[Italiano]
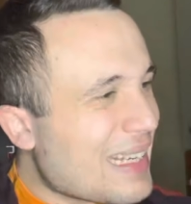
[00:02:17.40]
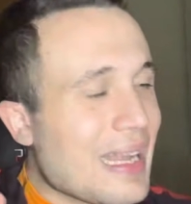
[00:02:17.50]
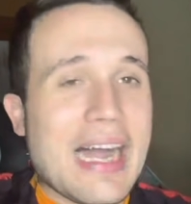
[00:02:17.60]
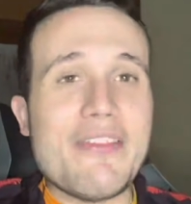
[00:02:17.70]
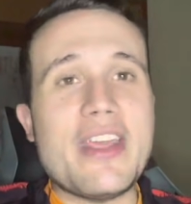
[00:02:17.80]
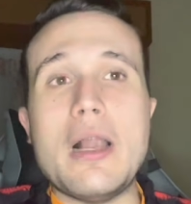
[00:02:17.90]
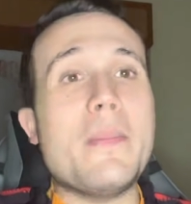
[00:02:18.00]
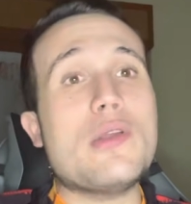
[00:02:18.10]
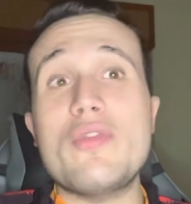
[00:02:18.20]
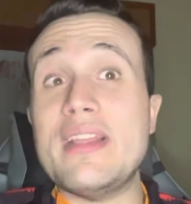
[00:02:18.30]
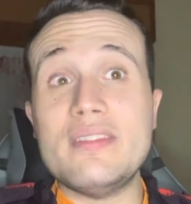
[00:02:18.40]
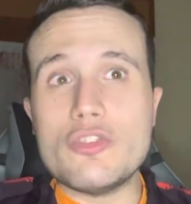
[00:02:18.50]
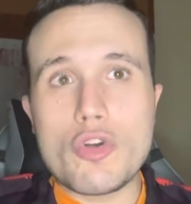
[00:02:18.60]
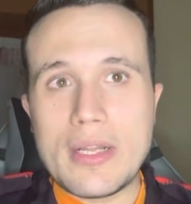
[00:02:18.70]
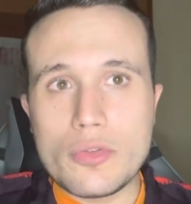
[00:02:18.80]
avere almeno 20
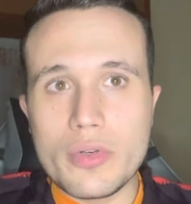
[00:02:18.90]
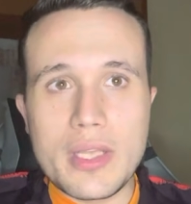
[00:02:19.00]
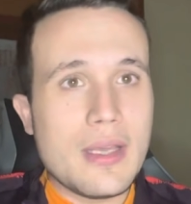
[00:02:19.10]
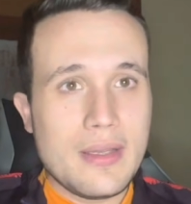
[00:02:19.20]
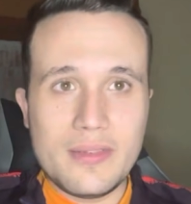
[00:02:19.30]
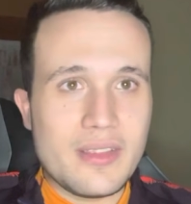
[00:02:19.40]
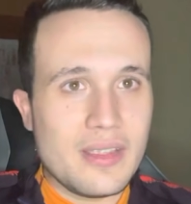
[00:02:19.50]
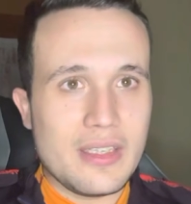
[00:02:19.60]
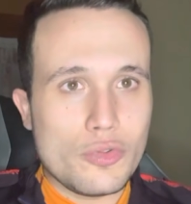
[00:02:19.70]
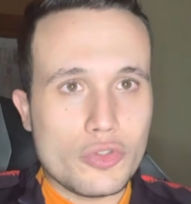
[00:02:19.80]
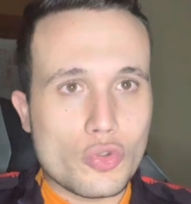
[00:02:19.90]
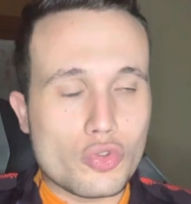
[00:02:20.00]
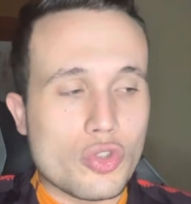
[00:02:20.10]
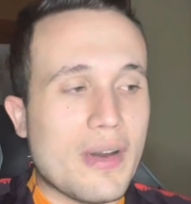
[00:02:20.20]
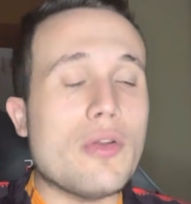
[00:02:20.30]
giocatori di
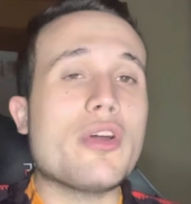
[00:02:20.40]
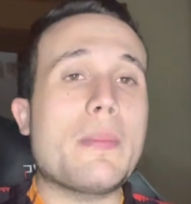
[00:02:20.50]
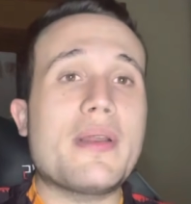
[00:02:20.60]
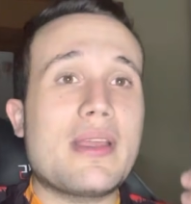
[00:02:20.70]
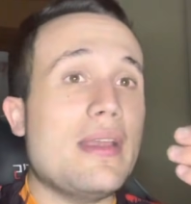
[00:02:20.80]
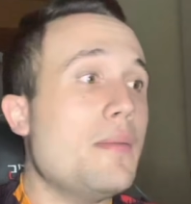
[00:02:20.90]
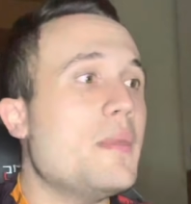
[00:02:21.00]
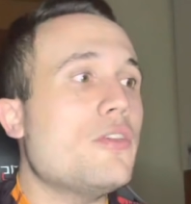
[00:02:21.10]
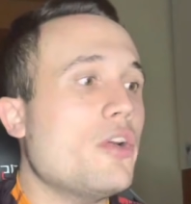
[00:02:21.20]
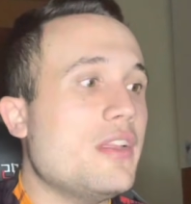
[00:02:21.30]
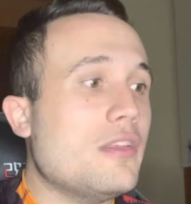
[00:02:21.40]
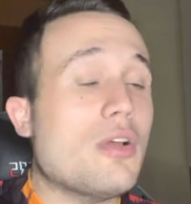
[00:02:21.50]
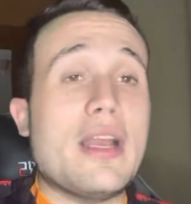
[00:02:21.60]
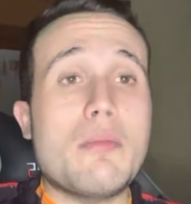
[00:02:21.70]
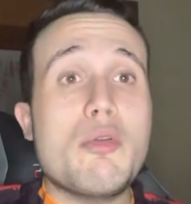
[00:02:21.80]
indiscusso valore, perché mi togli i
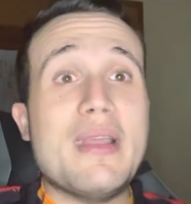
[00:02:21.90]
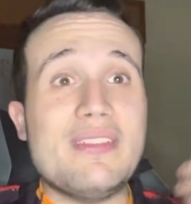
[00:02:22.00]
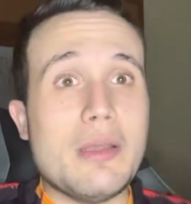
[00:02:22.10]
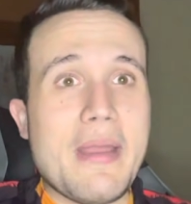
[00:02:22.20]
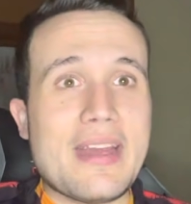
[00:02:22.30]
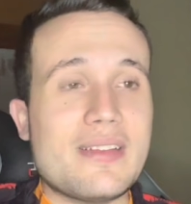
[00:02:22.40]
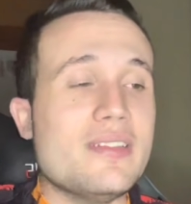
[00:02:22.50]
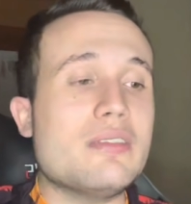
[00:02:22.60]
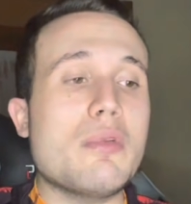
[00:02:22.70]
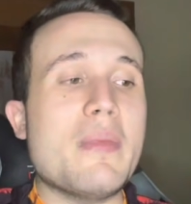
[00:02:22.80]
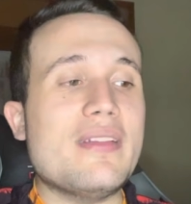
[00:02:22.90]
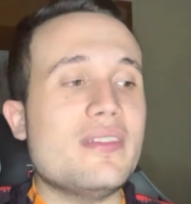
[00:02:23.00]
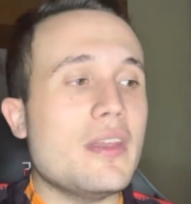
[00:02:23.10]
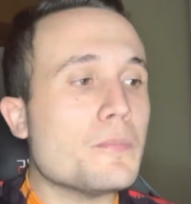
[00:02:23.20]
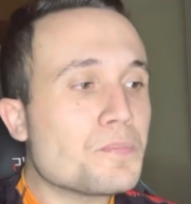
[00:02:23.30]
titolari, mi metti Mertens, mi
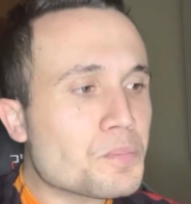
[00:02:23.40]
metti